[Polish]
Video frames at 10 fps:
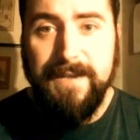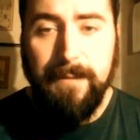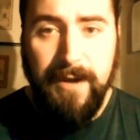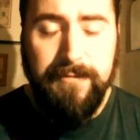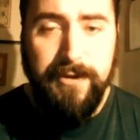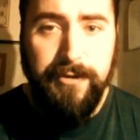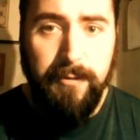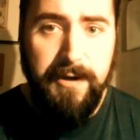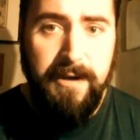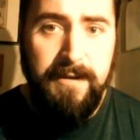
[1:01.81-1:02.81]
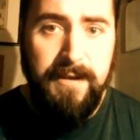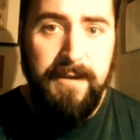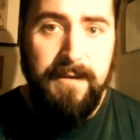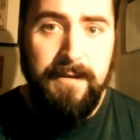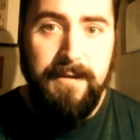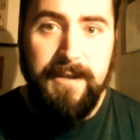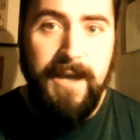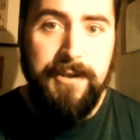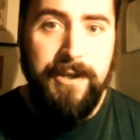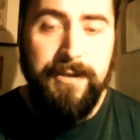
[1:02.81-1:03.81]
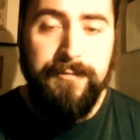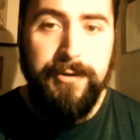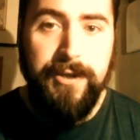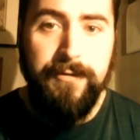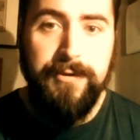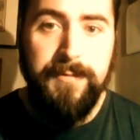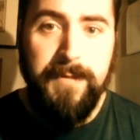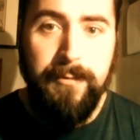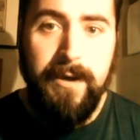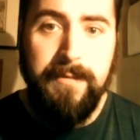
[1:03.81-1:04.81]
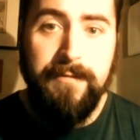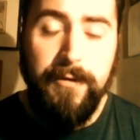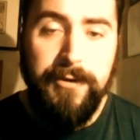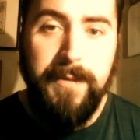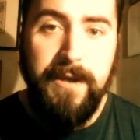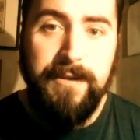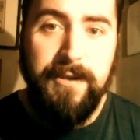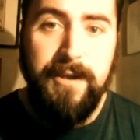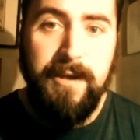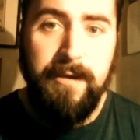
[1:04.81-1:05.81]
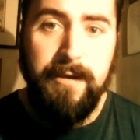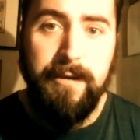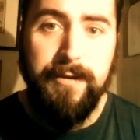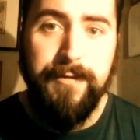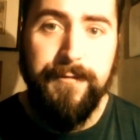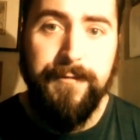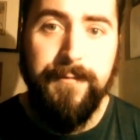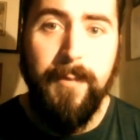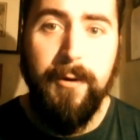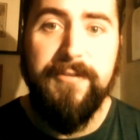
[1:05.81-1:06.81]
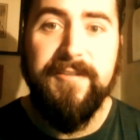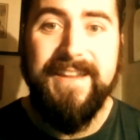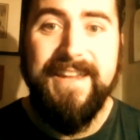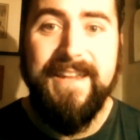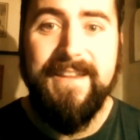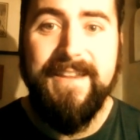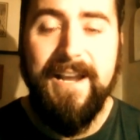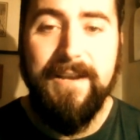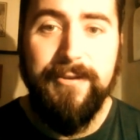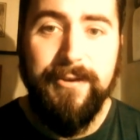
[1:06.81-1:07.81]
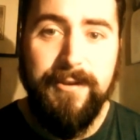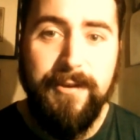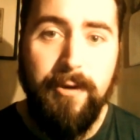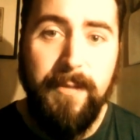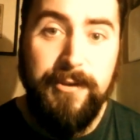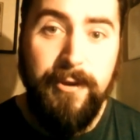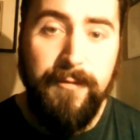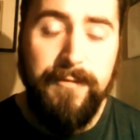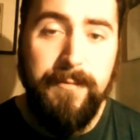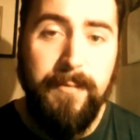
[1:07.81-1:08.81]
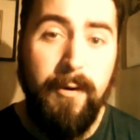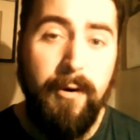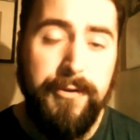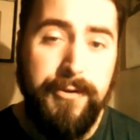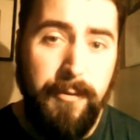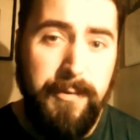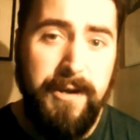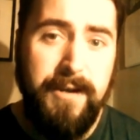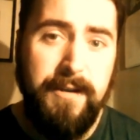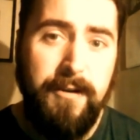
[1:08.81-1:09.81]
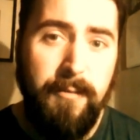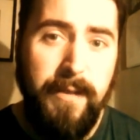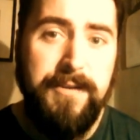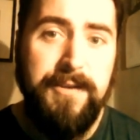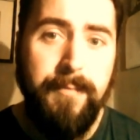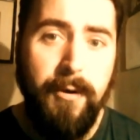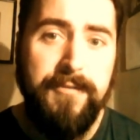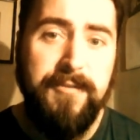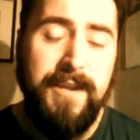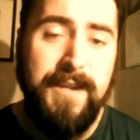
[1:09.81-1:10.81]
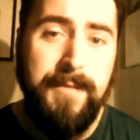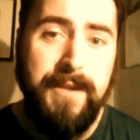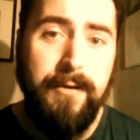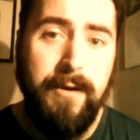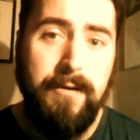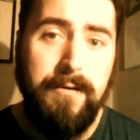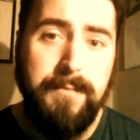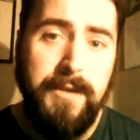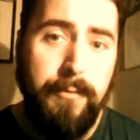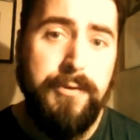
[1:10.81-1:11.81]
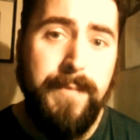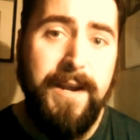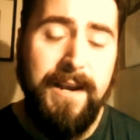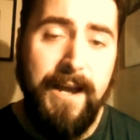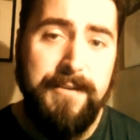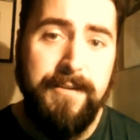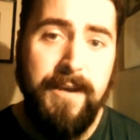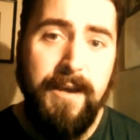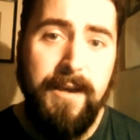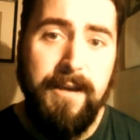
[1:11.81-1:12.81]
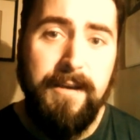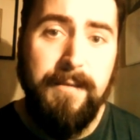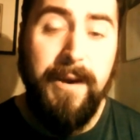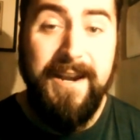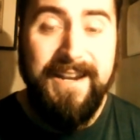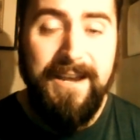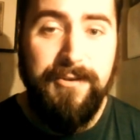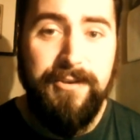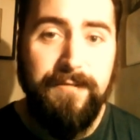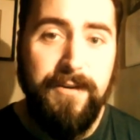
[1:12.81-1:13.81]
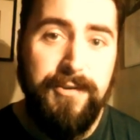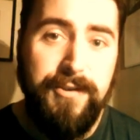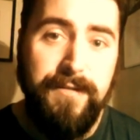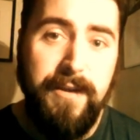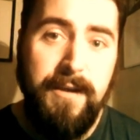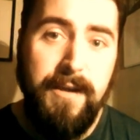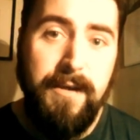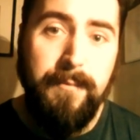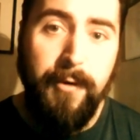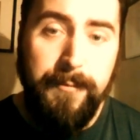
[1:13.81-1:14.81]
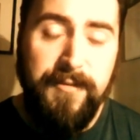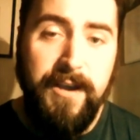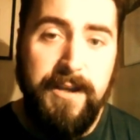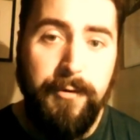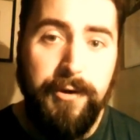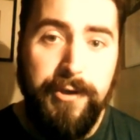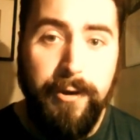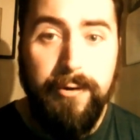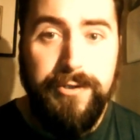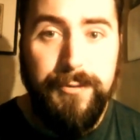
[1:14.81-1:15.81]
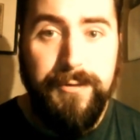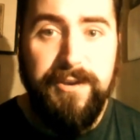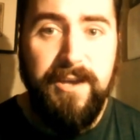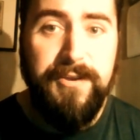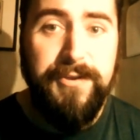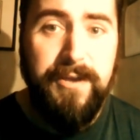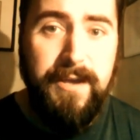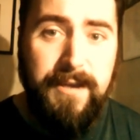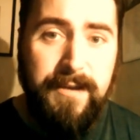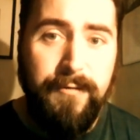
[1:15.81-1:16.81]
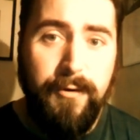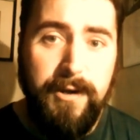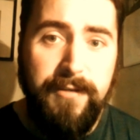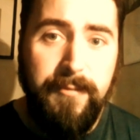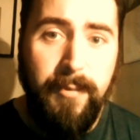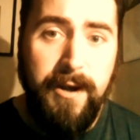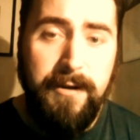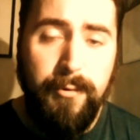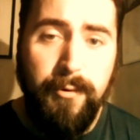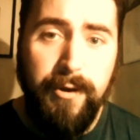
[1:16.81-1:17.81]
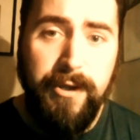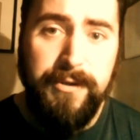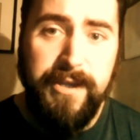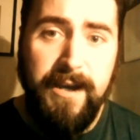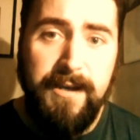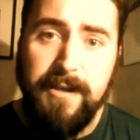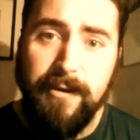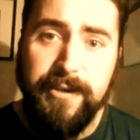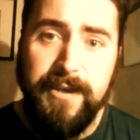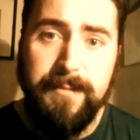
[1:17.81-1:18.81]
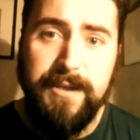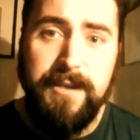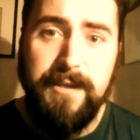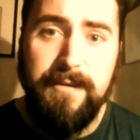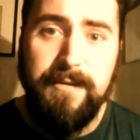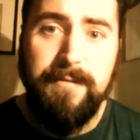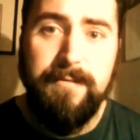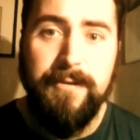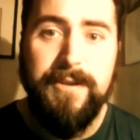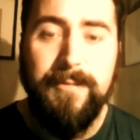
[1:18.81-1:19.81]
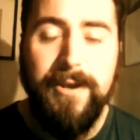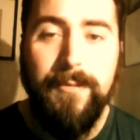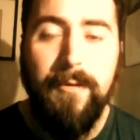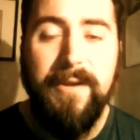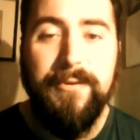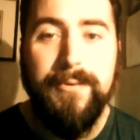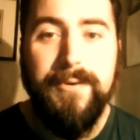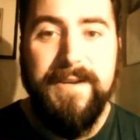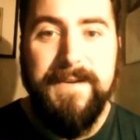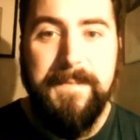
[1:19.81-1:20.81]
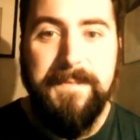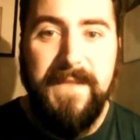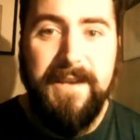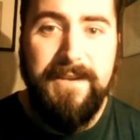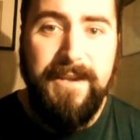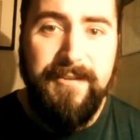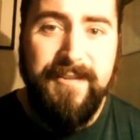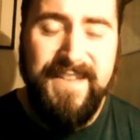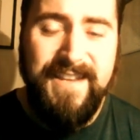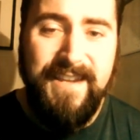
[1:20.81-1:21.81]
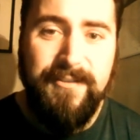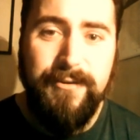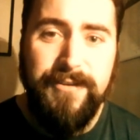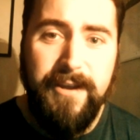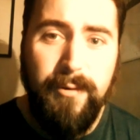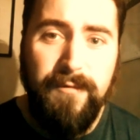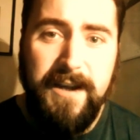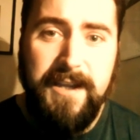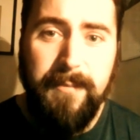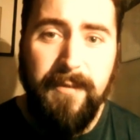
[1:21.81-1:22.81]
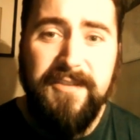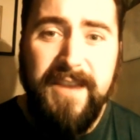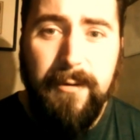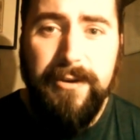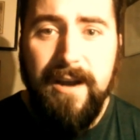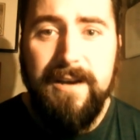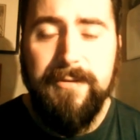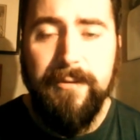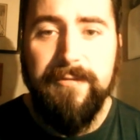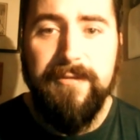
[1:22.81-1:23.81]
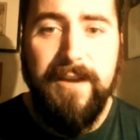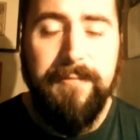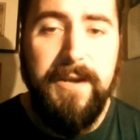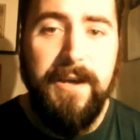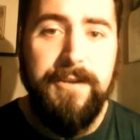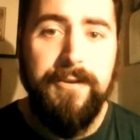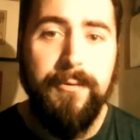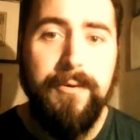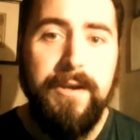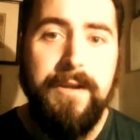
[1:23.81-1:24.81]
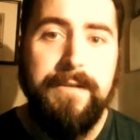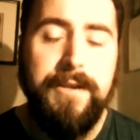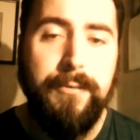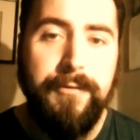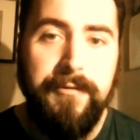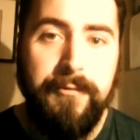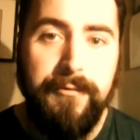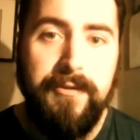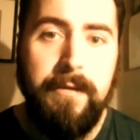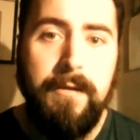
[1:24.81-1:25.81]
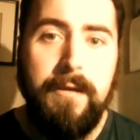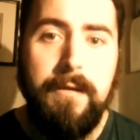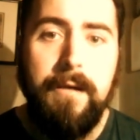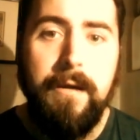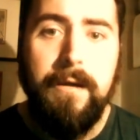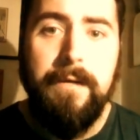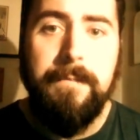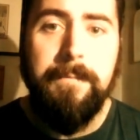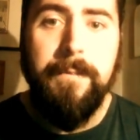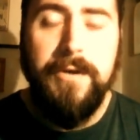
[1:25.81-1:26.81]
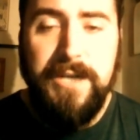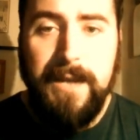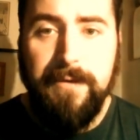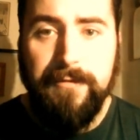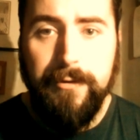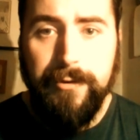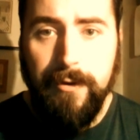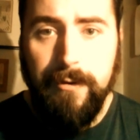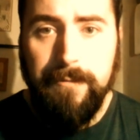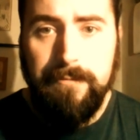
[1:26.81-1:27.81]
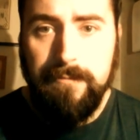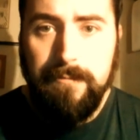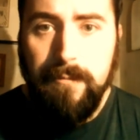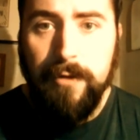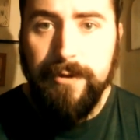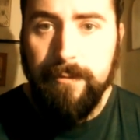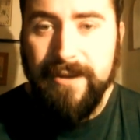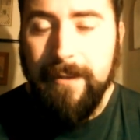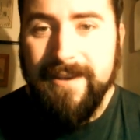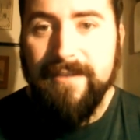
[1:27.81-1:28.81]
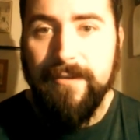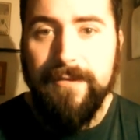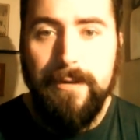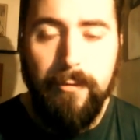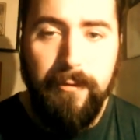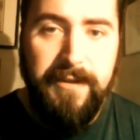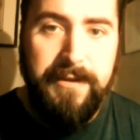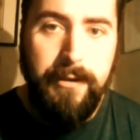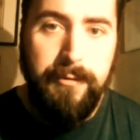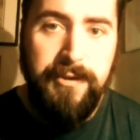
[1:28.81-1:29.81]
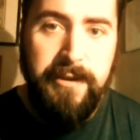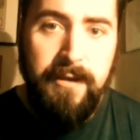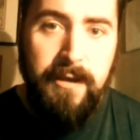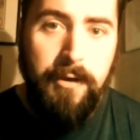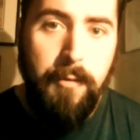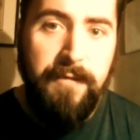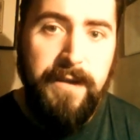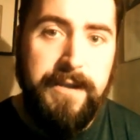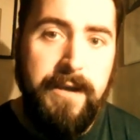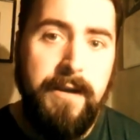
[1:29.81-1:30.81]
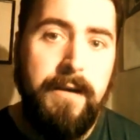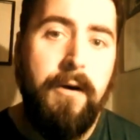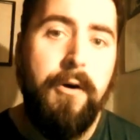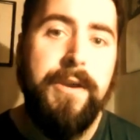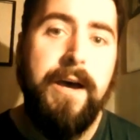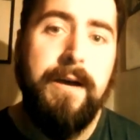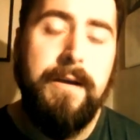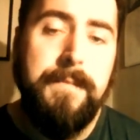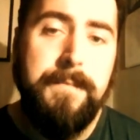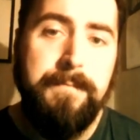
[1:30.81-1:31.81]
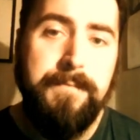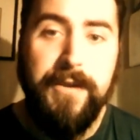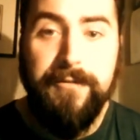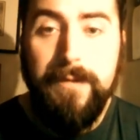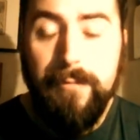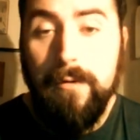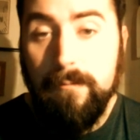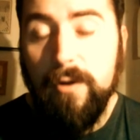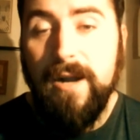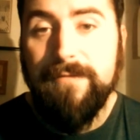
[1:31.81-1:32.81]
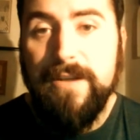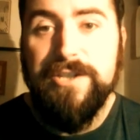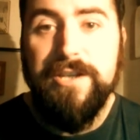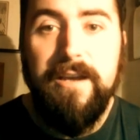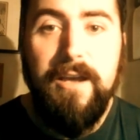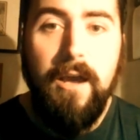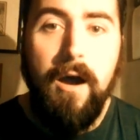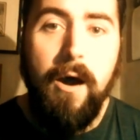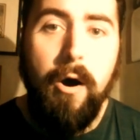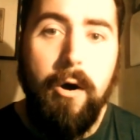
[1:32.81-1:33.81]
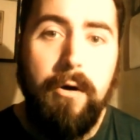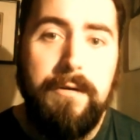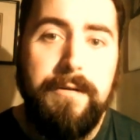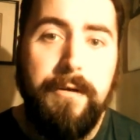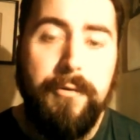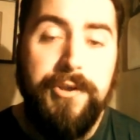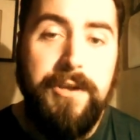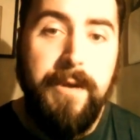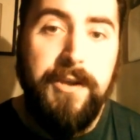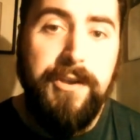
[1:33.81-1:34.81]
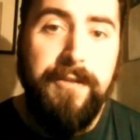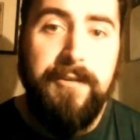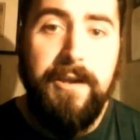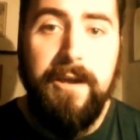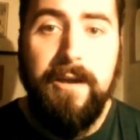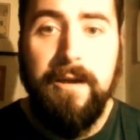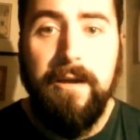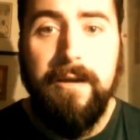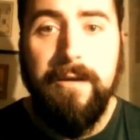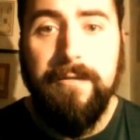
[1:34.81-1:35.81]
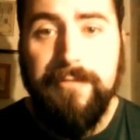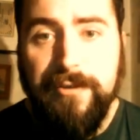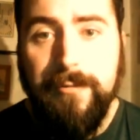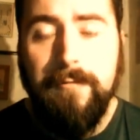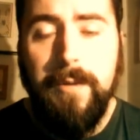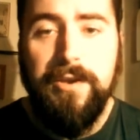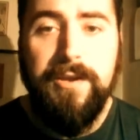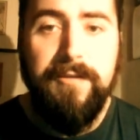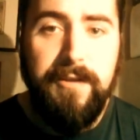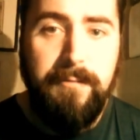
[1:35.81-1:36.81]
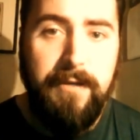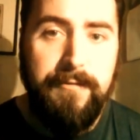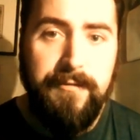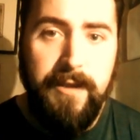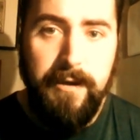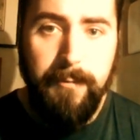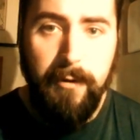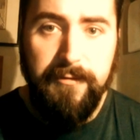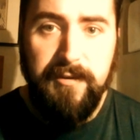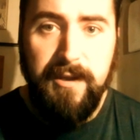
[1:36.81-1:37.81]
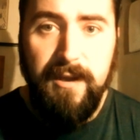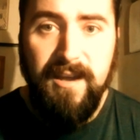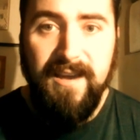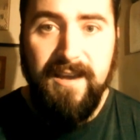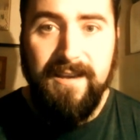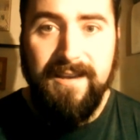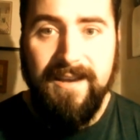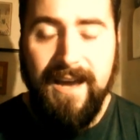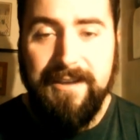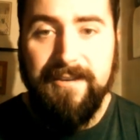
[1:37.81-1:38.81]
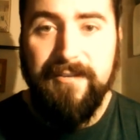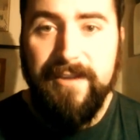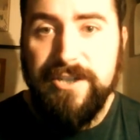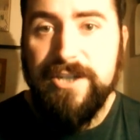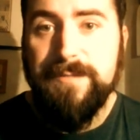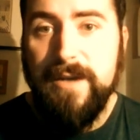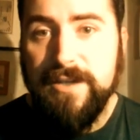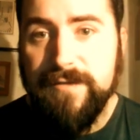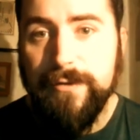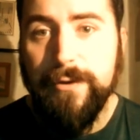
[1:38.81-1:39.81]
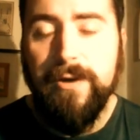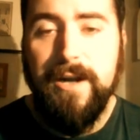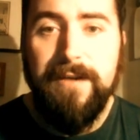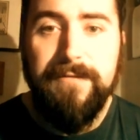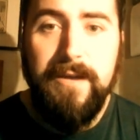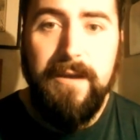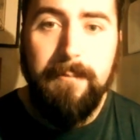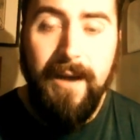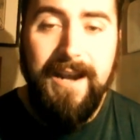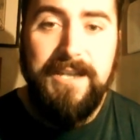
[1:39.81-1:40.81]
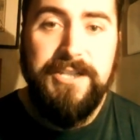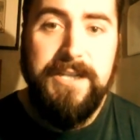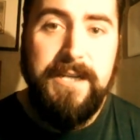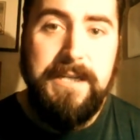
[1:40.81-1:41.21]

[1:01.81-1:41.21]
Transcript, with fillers: naprawdę dobre. Ja nigdy w to nie wątpiłem. Wątpię jedynie e, w polski talent komediowy, bo od dobrych komedii polskich minęła, minęło już parę lat, e, paręnaście właściwie. Moim zdaniem one się kończą gdzieś w okolicy poranku Kojota i od, tamtej, od tamtego momentu mm, nic, nic godnego uwagi nie powstało, no ale to zostawmy na inną, na inną dyskusję. E, może najpierw coś o, o, o tematyce filmu Ostatnia Rodzina. Opowiada ona, to jest film biograficzny o rodzinie Beksińskich. E, Zdzisław Beksiński, bardzo znany polski e, artysta, rzeźbiarz, fotograf, malarz.